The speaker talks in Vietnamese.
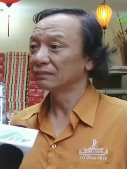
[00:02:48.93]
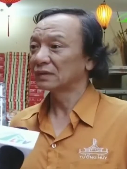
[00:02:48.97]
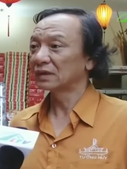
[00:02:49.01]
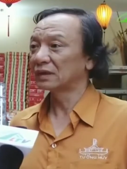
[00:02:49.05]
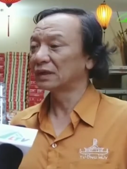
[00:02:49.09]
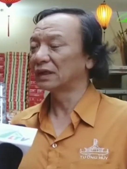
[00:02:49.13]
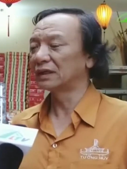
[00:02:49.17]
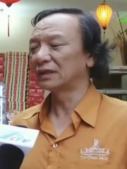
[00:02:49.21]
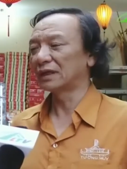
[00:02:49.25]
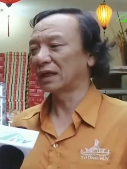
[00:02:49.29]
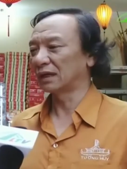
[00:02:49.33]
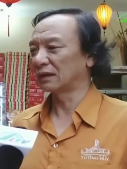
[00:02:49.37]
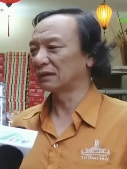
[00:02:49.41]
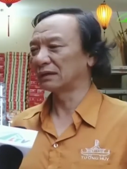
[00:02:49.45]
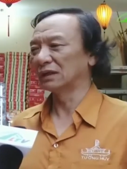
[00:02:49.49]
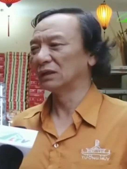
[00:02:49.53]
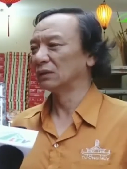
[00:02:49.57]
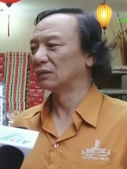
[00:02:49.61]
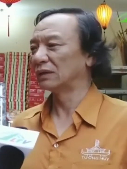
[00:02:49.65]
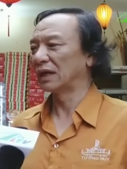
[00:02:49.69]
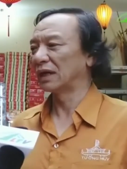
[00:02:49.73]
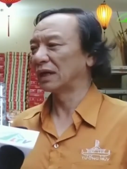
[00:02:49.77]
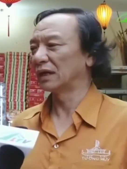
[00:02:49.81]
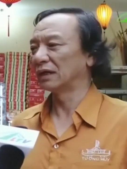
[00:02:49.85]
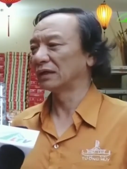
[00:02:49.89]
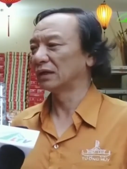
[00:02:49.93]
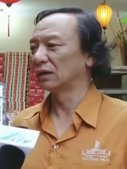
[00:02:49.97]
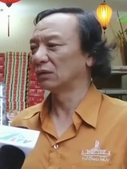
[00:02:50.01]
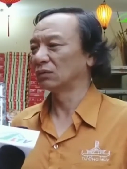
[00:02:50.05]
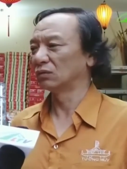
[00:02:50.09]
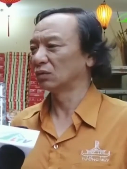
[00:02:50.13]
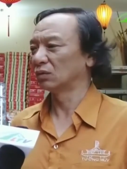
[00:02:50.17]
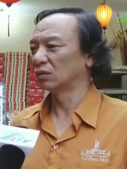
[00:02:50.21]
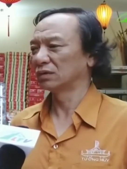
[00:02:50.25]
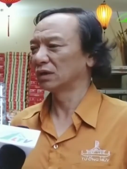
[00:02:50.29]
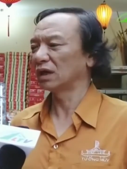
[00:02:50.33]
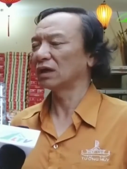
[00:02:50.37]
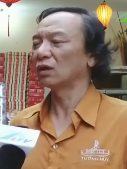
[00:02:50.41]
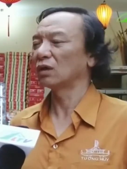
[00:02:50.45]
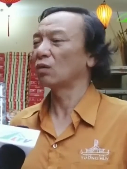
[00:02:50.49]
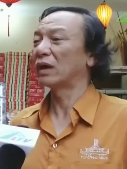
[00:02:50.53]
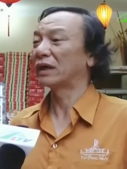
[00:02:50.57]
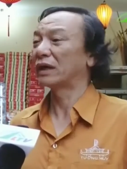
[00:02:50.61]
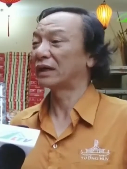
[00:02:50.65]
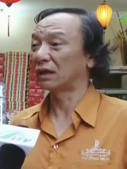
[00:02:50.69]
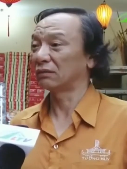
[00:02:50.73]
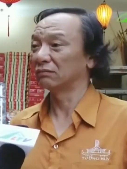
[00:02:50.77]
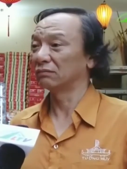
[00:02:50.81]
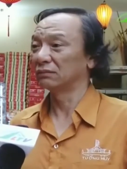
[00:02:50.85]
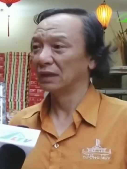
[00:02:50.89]
Cho nên rằng điều này là điều rất là
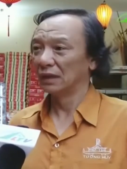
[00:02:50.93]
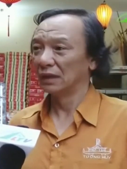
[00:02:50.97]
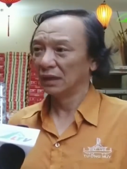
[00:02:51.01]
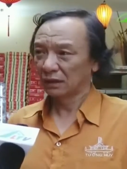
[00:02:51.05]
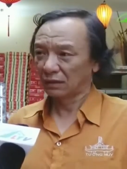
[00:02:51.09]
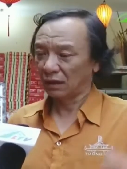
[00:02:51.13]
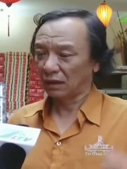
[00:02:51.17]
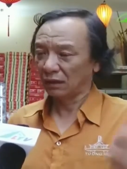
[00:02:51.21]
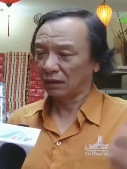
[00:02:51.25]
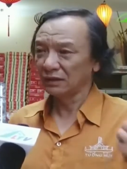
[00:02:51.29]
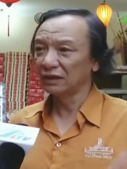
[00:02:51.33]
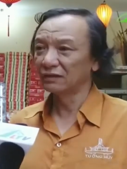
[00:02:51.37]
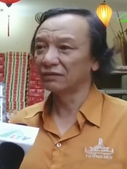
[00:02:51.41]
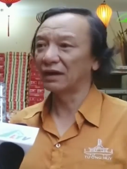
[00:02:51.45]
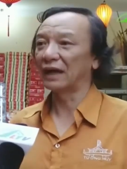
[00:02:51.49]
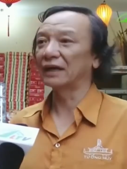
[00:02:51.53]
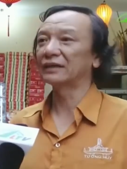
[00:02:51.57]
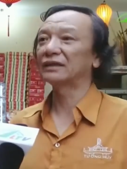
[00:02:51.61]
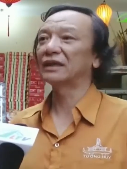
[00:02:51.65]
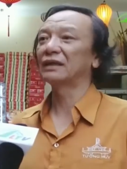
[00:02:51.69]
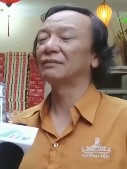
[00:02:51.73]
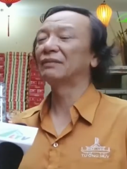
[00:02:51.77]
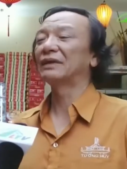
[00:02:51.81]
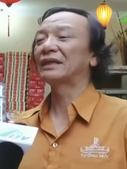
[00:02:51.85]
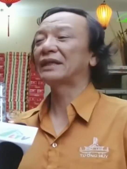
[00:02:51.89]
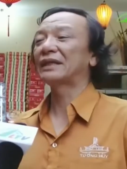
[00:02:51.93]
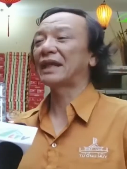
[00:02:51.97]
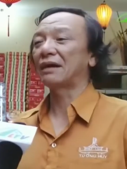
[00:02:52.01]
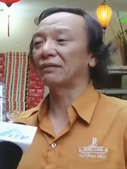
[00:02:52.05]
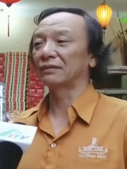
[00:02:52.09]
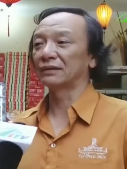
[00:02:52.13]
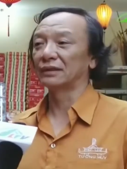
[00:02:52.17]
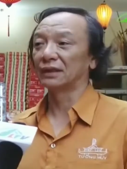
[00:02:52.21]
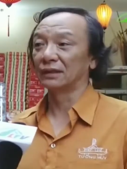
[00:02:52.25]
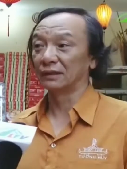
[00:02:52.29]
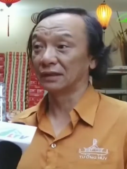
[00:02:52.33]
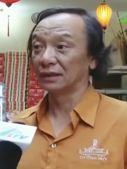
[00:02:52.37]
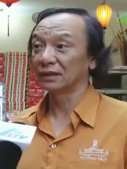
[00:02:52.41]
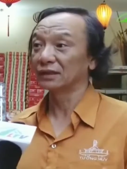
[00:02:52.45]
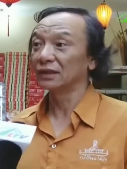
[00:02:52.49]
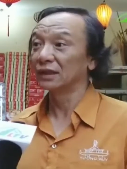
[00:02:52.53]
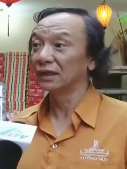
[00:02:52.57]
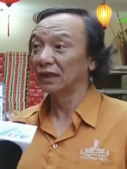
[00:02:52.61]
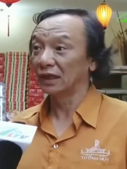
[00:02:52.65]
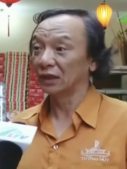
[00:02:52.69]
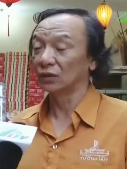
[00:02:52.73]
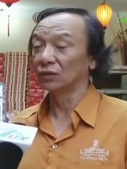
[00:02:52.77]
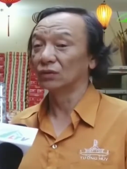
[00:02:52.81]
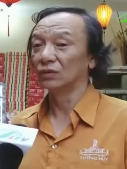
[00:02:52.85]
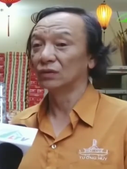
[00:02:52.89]
quan trọng. Có như vậy thì mới tạo được cái thương
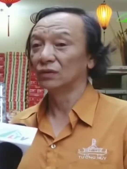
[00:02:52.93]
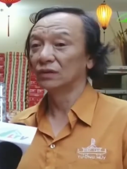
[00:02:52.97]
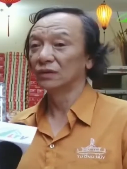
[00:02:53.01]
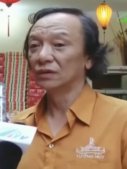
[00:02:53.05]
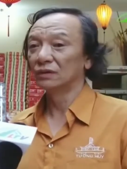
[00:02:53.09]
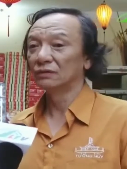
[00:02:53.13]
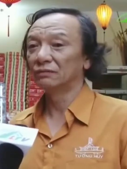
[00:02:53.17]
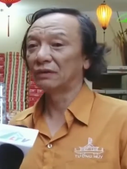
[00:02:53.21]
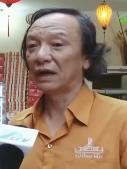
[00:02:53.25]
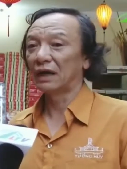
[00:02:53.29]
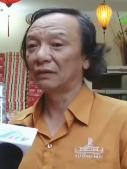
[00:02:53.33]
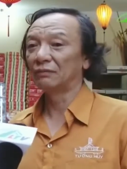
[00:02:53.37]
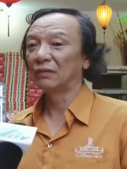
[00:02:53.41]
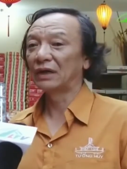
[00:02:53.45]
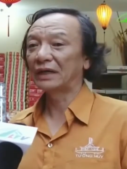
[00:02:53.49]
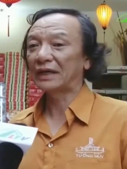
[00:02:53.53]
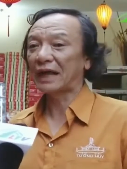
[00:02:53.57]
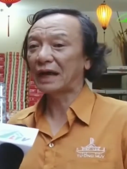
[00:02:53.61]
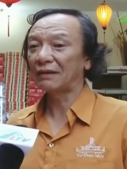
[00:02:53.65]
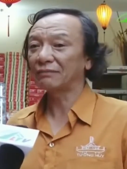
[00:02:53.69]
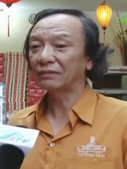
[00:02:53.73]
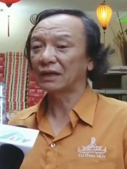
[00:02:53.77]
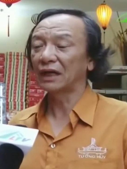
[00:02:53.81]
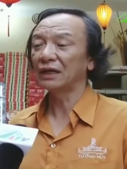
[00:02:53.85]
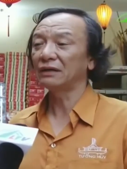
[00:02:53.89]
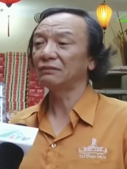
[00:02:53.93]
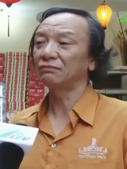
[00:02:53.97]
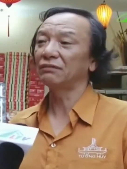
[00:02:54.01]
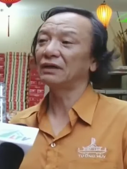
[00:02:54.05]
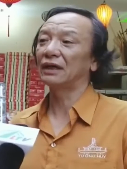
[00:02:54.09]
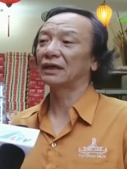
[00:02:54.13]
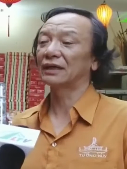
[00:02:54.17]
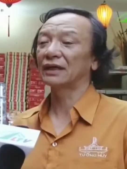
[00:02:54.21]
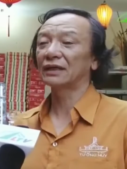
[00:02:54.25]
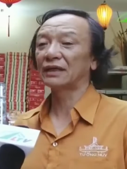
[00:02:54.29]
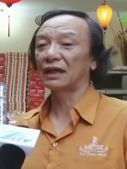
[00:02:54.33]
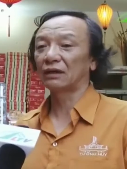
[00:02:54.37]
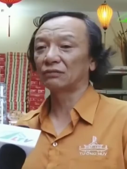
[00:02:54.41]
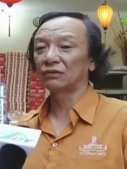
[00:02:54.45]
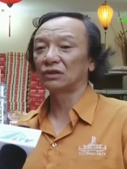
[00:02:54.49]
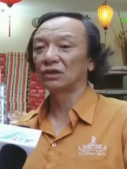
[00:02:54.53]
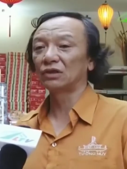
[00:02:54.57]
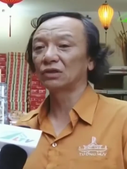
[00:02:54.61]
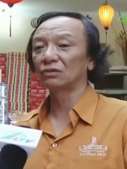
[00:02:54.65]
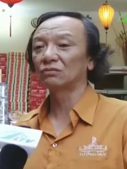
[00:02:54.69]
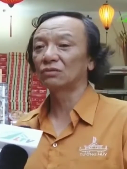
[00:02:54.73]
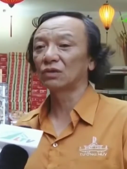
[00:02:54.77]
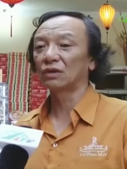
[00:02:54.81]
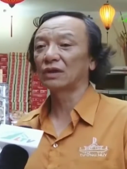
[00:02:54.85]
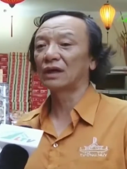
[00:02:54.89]
hiệu và mới cam kết với lại khách hàng, như
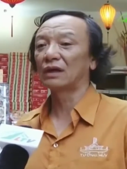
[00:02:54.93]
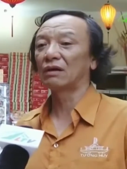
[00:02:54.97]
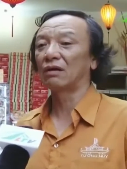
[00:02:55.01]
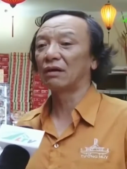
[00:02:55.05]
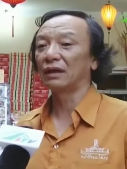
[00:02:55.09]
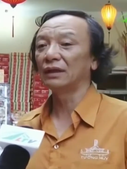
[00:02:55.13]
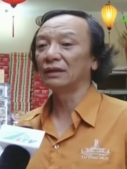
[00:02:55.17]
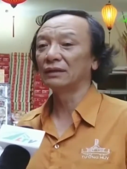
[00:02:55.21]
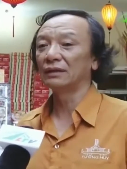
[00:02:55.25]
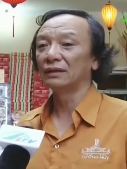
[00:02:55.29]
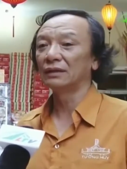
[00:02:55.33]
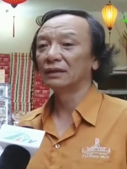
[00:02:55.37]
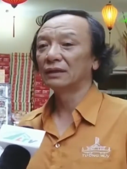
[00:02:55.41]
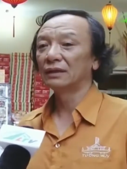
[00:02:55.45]
chúng tôi đã nói,